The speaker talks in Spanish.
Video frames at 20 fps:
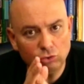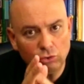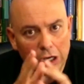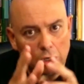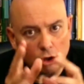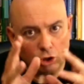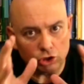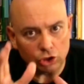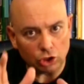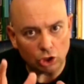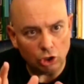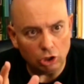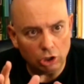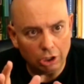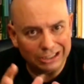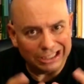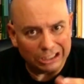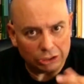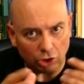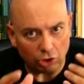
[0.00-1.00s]
tú el control
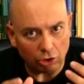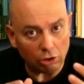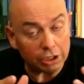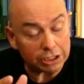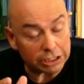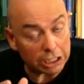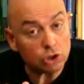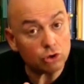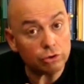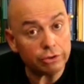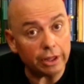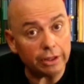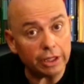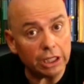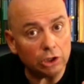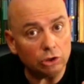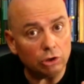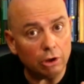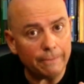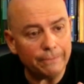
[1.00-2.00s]
de todo lo que está
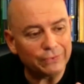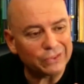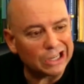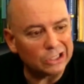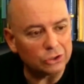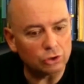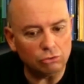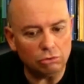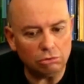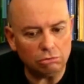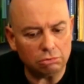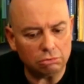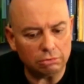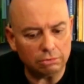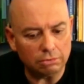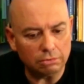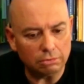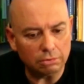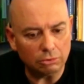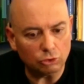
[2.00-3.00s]
sucediendo, tú,
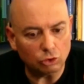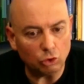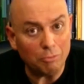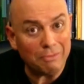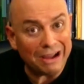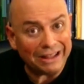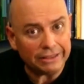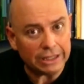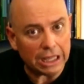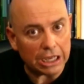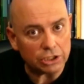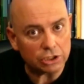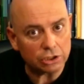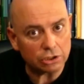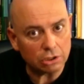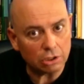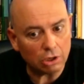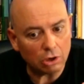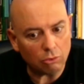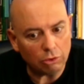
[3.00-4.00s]
tú
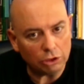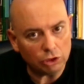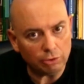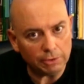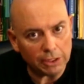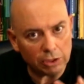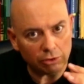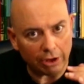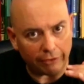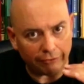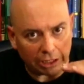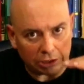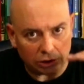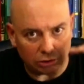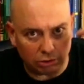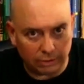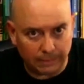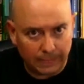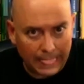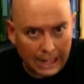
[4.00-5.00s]
mandas cuando viene un
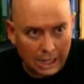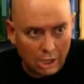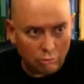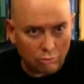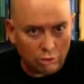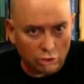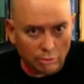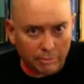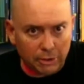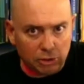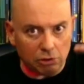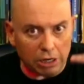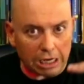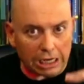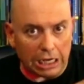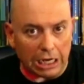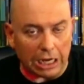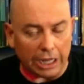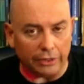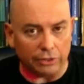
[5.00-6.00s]
efecto, cuando viene una
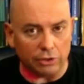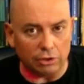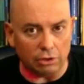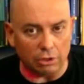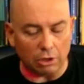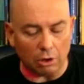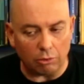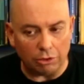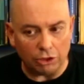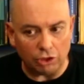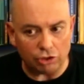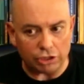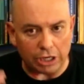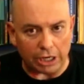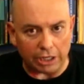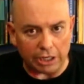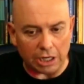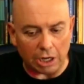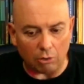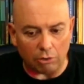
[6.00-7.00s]
relajación, cuando se
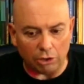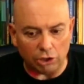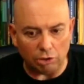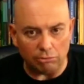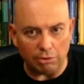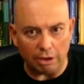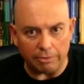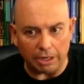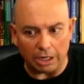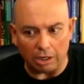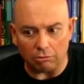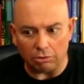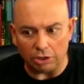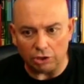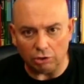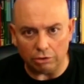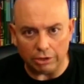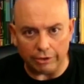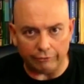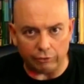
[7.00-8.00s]
ríen, cuando beben,
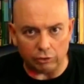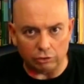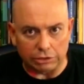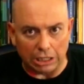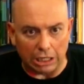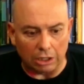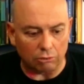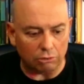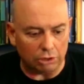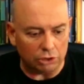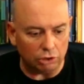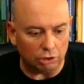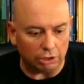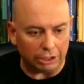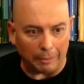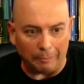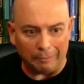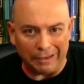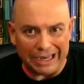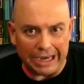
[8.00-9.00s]
cuando disfrutan, cuando
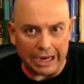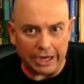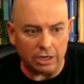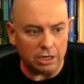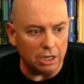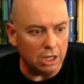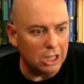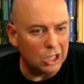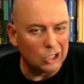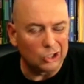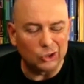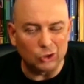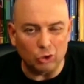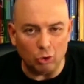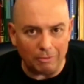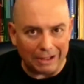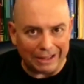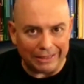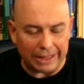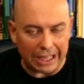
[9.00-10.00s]
respiran,
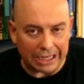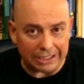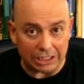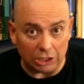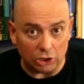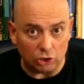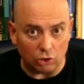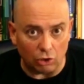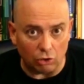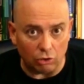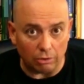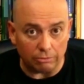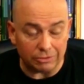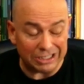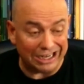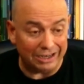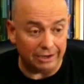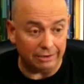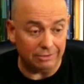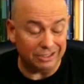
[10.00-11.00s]
tú mandas en todo. O
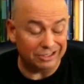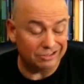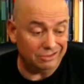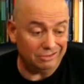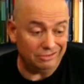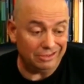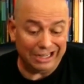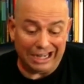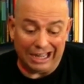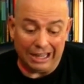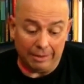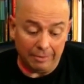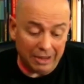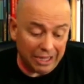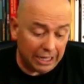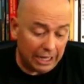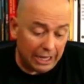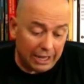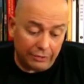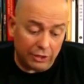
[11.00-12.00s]
sea, cada
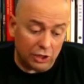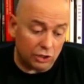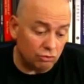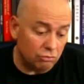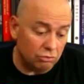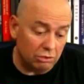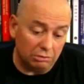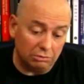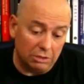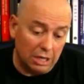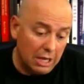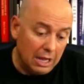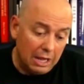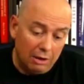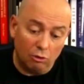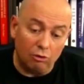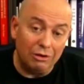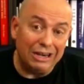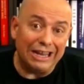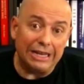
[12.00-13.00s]
vez que haces un,
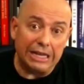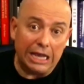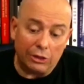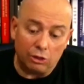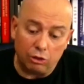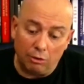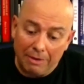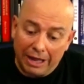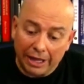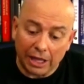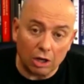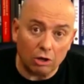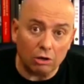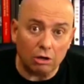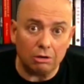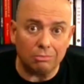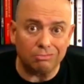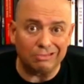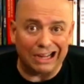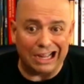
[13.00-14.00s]
un leñazo
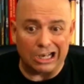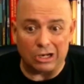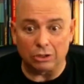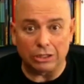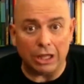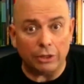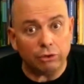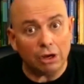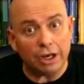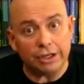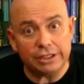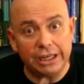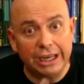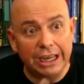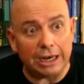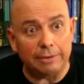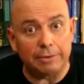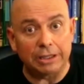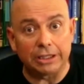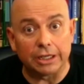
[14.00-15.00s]
mágico, garrotazo a la sien
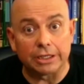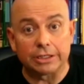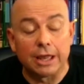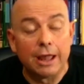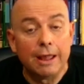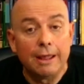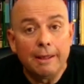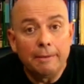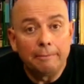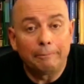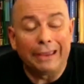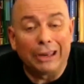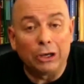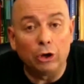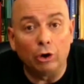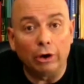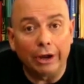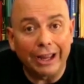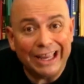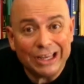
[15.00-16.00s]
que le metes.
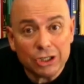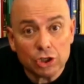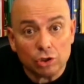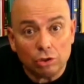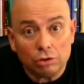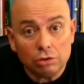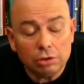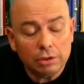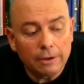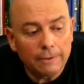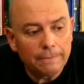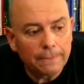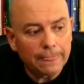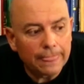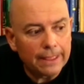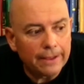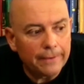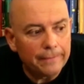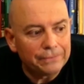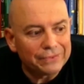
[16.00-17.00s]
Pero eso
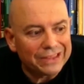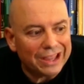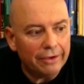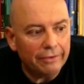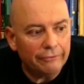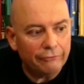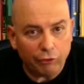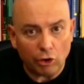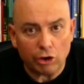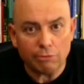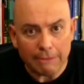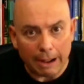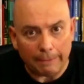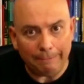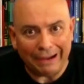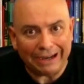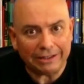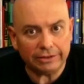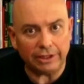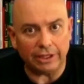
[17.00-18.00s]
forma
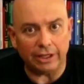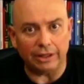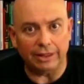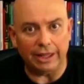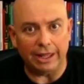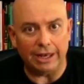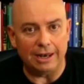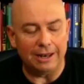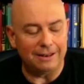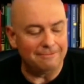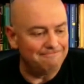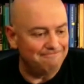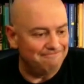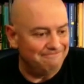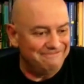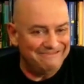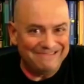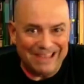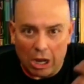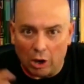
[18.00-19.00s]
parte del
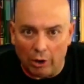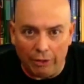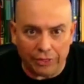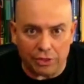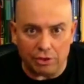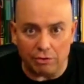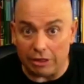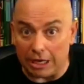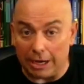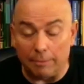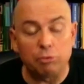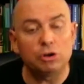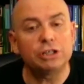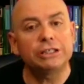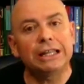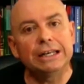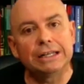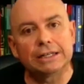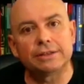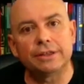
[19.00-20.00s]
negocio y de la
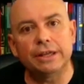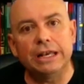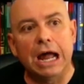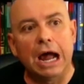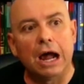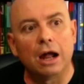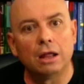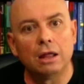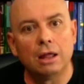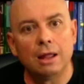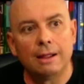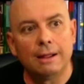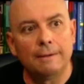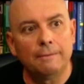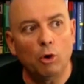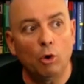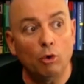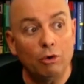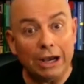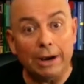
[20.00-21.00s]
puesta en escena.
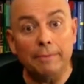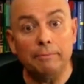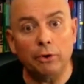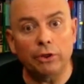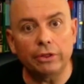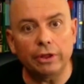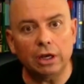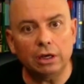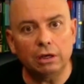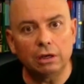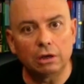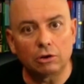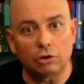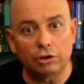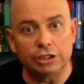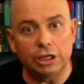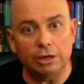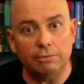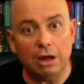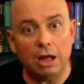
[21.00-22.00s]
Un gran poder
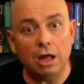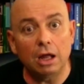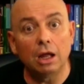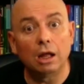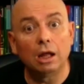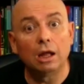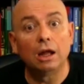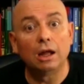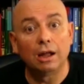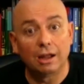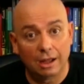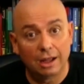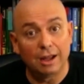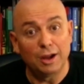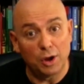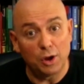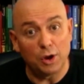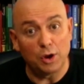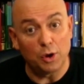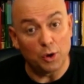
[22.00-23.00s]
conlleva
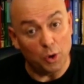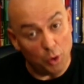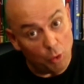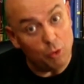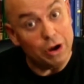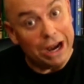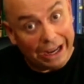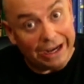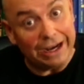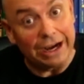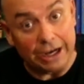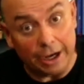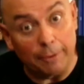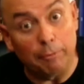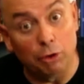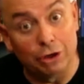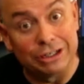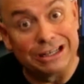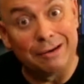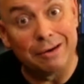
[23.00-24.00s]
una gran
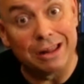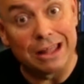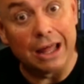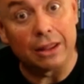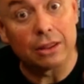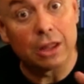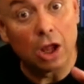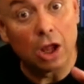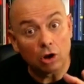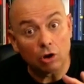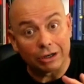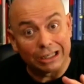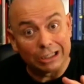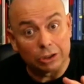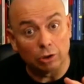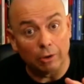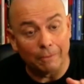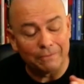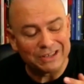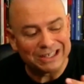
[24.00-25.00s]
responsabilidad,
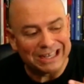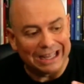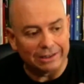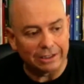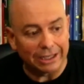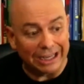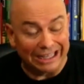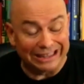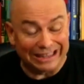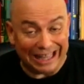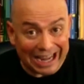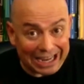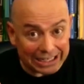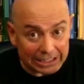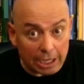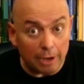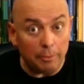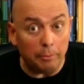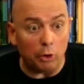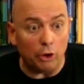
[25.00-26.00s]
correcto. O sea, que
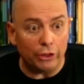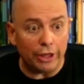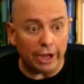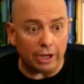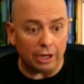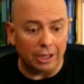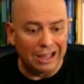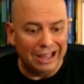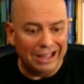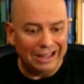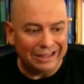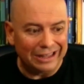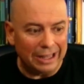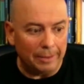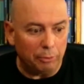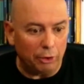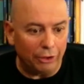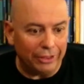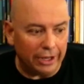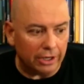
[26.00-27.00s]
tengas el poder de
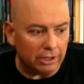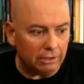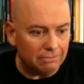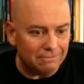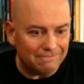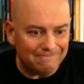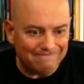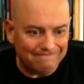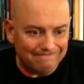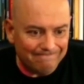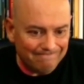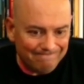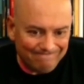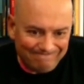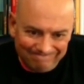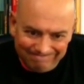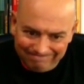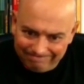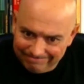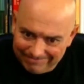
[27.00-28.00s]
poder
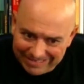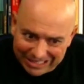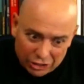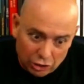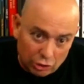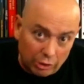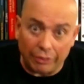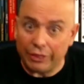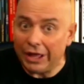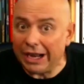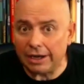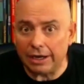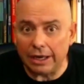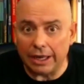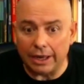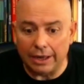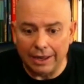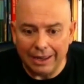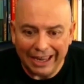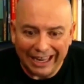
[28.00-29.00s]

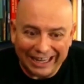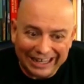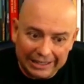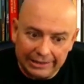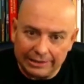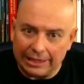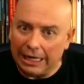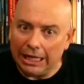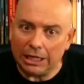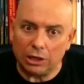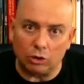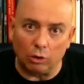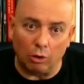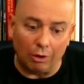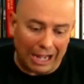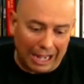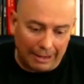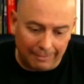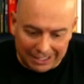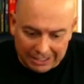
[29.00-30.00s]
destrozarle el
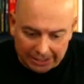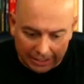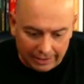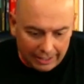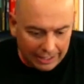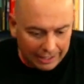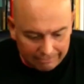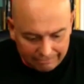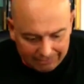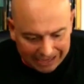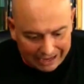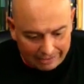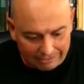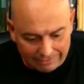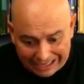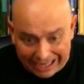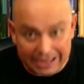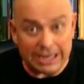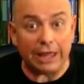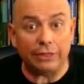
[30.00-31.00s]
intelecto a base de
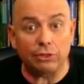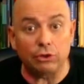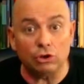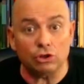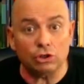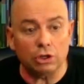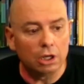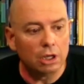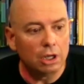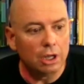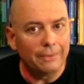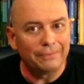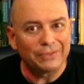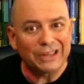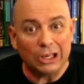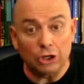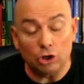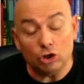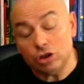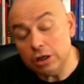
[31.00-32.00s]
leñazos,
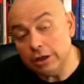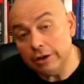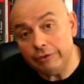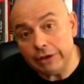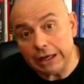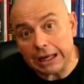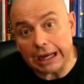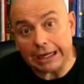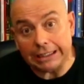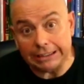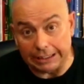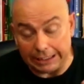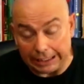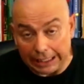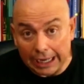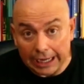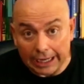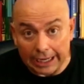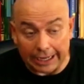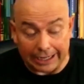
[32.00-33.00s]
no significa que te
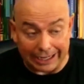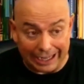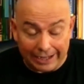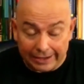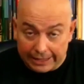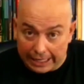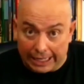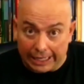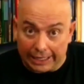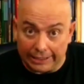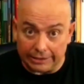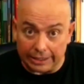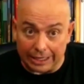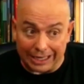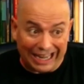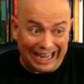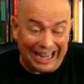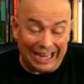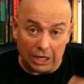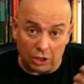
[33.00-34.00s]
tengas que reír de la
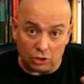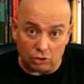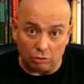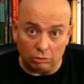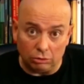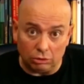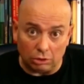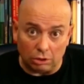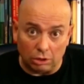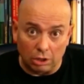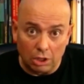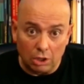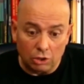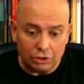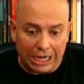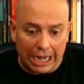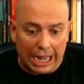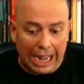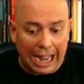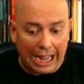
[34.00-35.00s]
gente, en absoluto. O
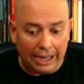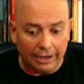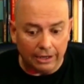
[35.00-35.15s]
sea,